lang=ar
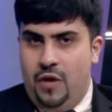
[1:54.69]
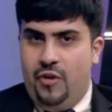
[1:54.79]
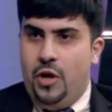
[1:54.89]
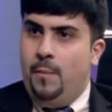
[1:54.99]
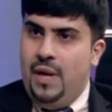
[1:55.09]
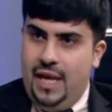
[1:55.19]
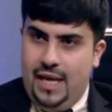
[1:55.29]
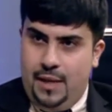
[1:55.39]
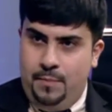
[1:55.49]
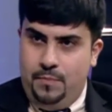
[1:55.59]
فيوم من
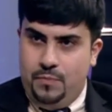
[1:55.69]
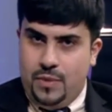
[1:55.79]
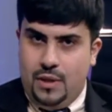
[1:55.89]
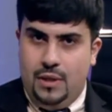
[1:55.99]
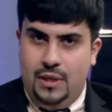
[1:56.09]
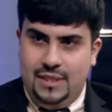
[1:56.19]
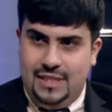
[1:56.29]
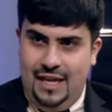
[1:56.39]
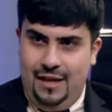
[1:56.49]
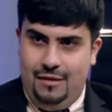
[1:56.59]
الايام
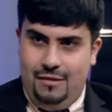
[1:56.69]
نسى